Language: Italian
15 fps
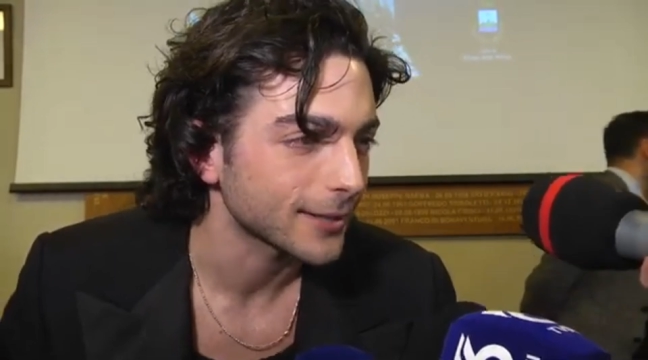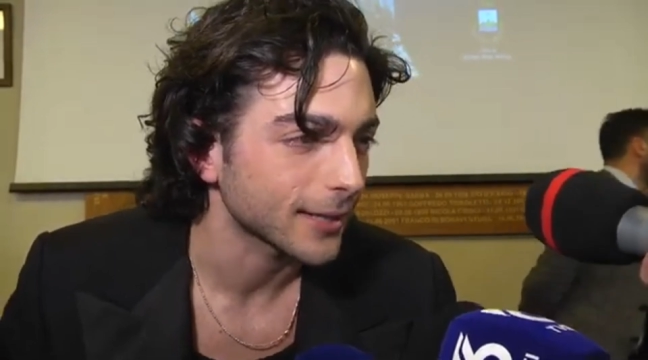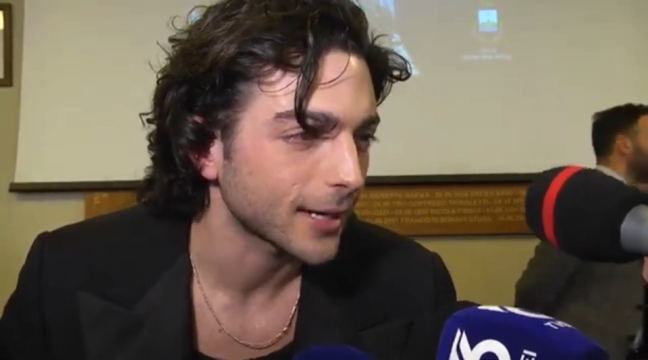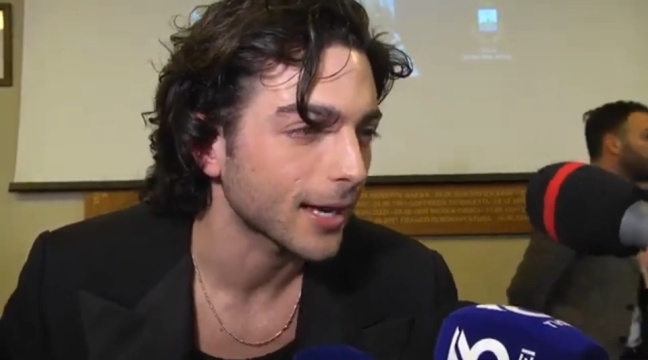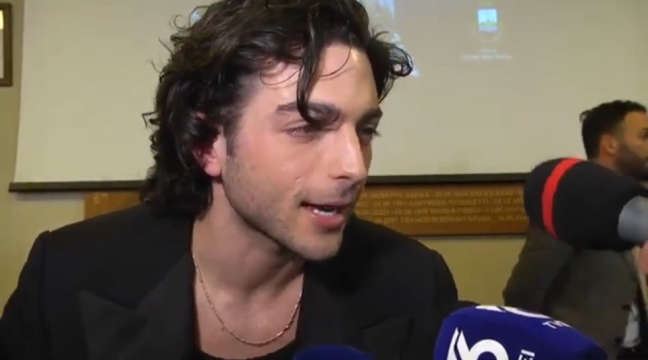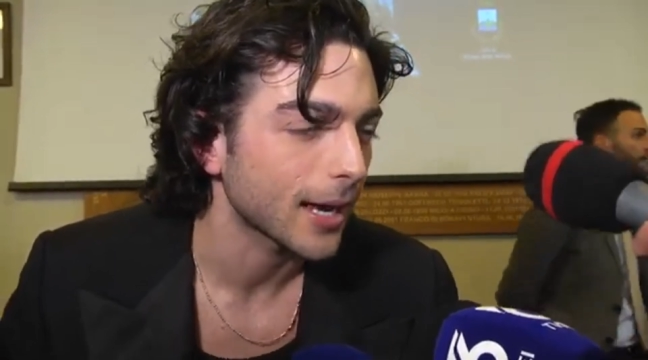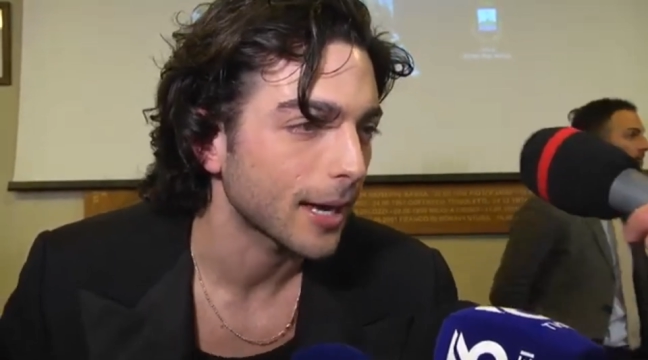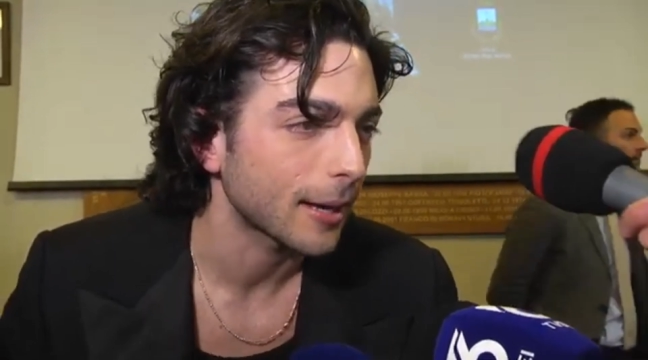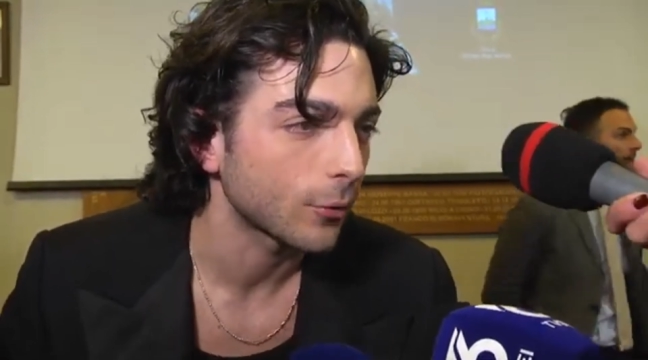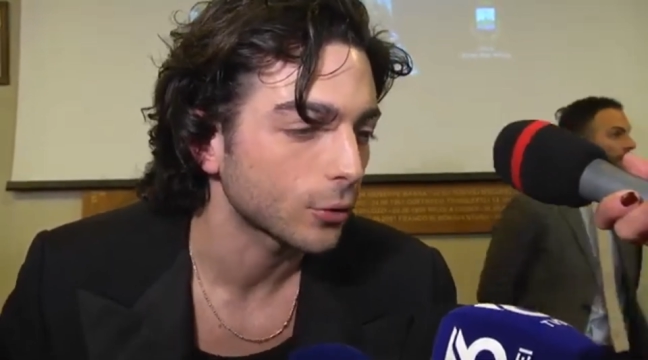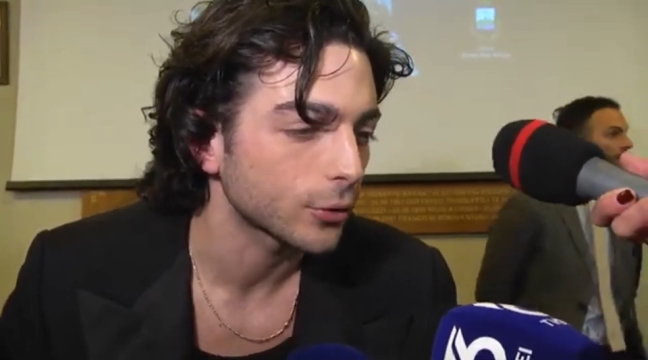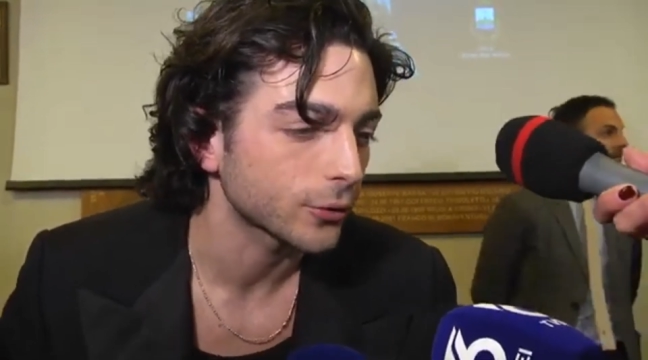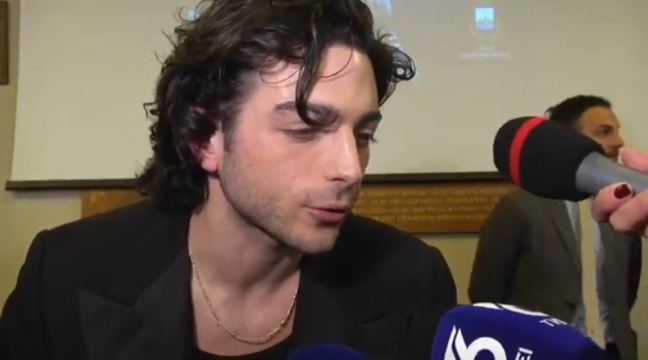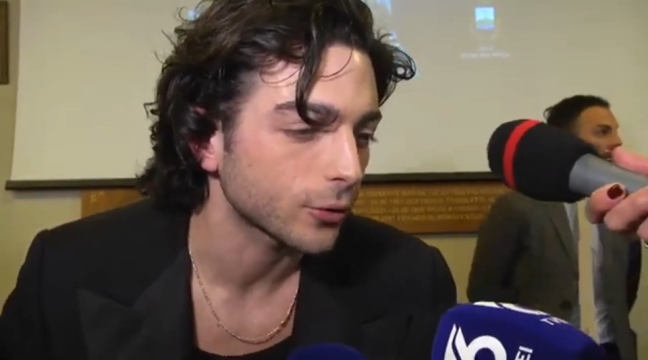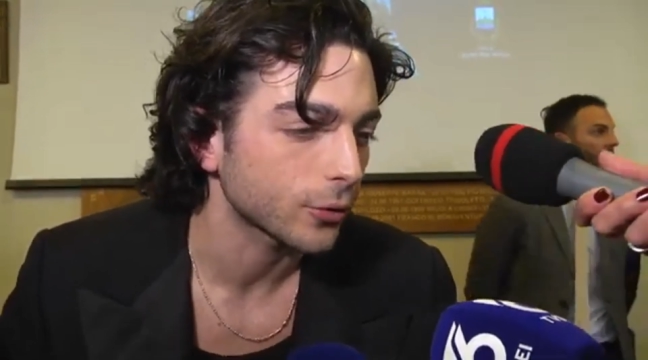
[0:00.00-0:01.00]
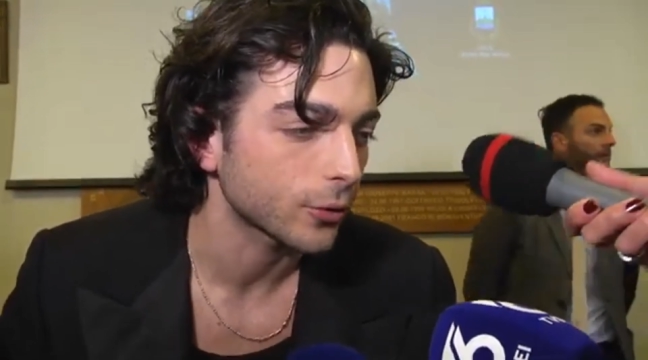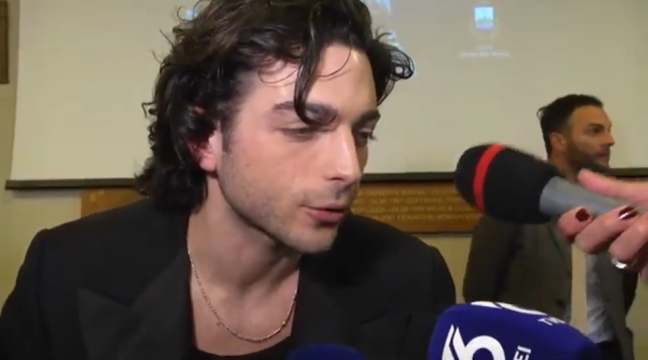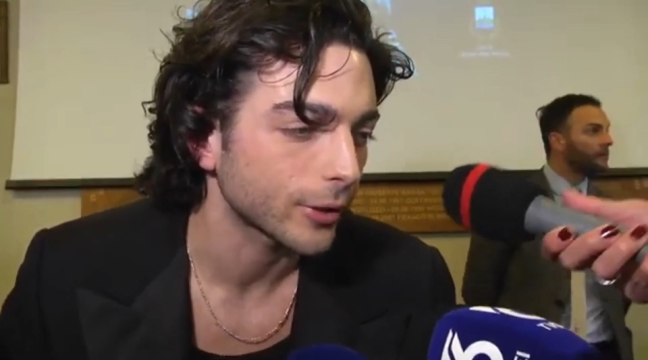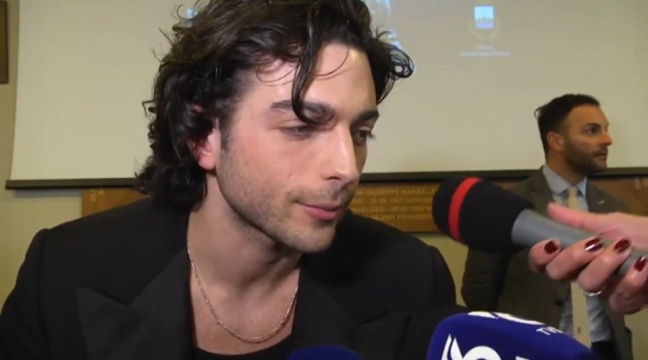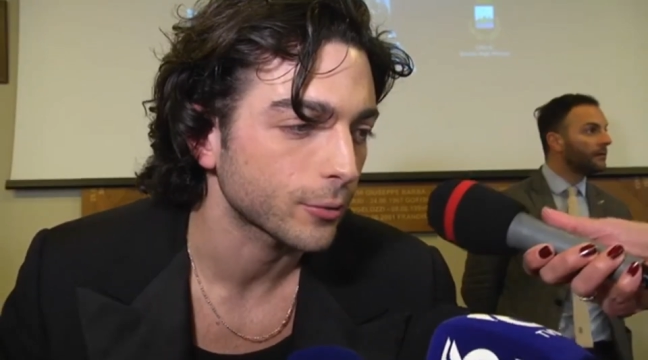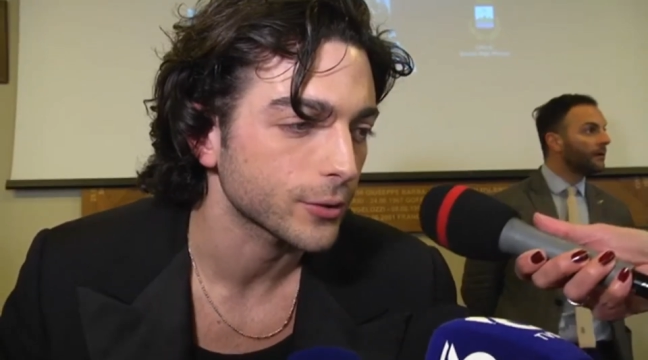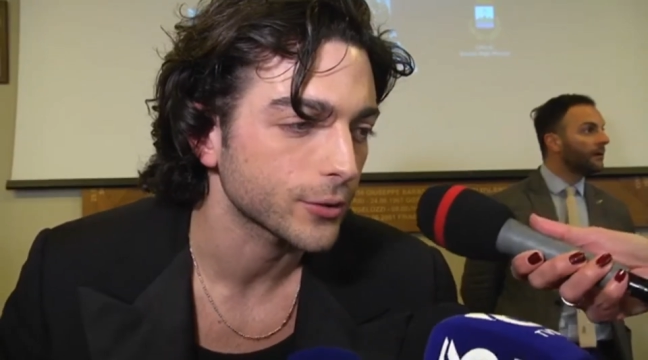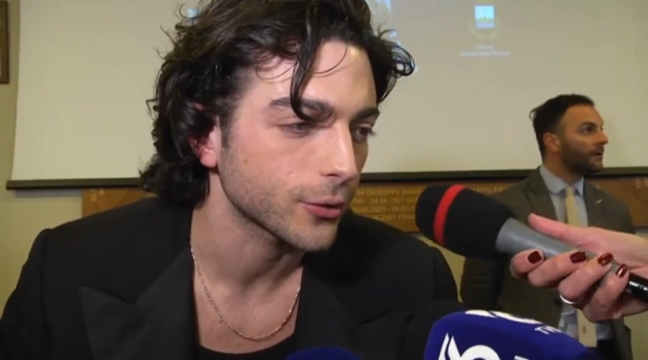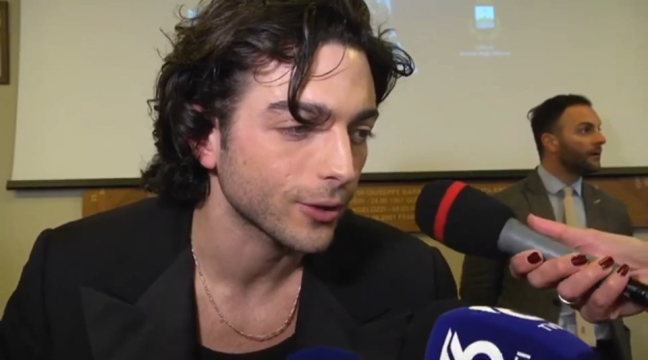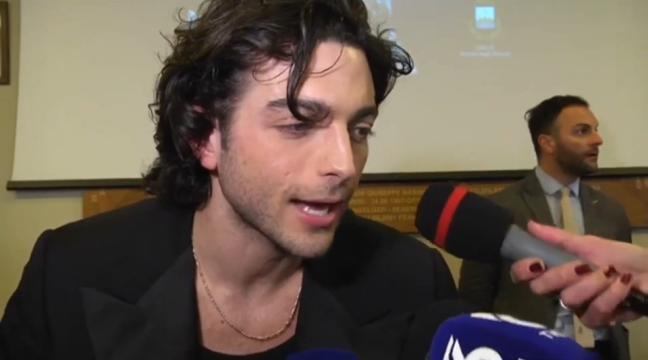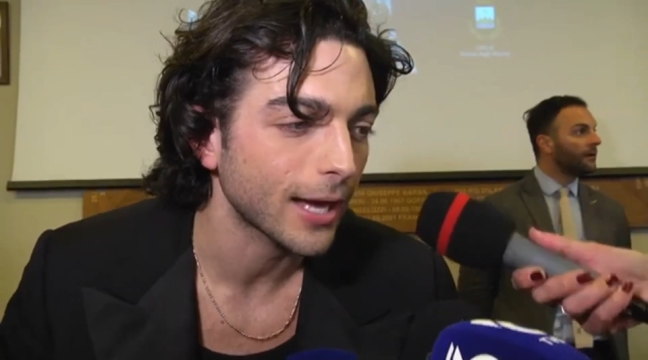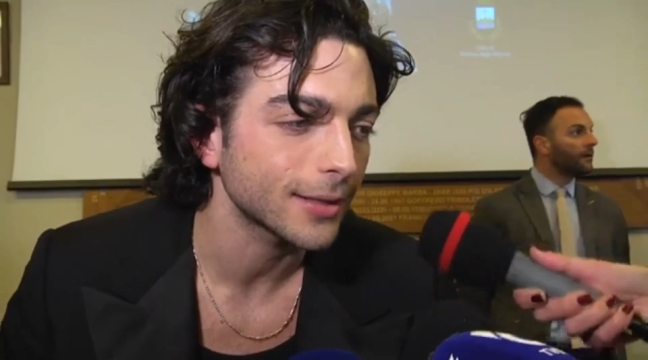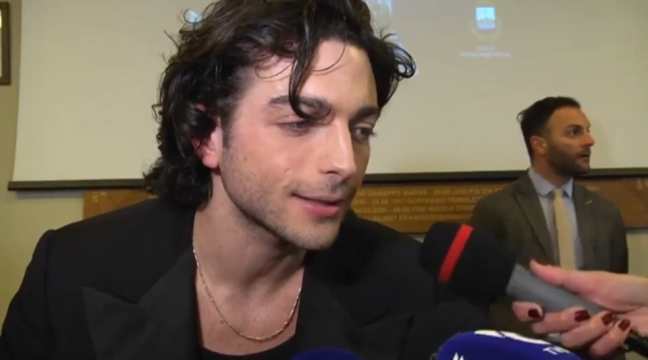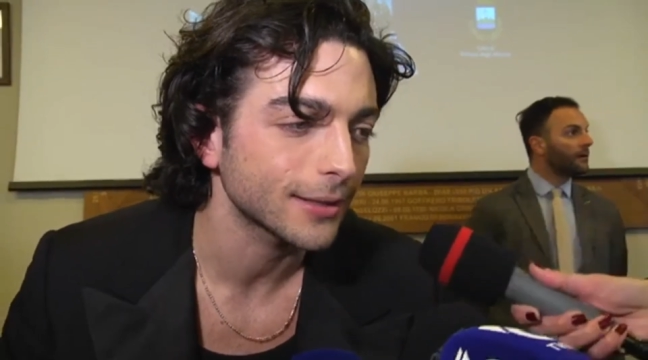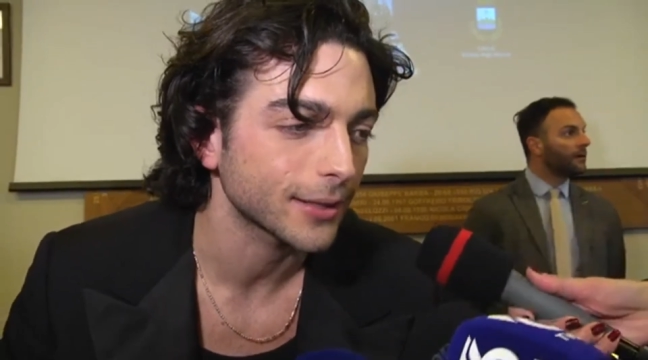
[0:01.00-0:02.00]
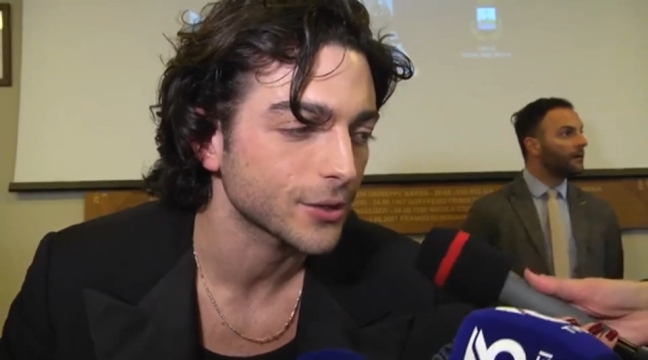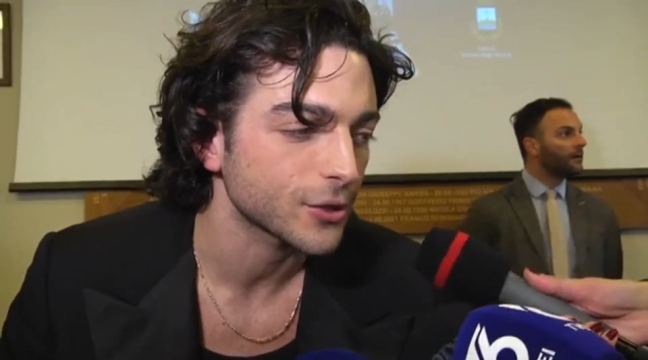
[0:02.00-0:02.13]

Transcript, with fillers: sarà molto emozionante,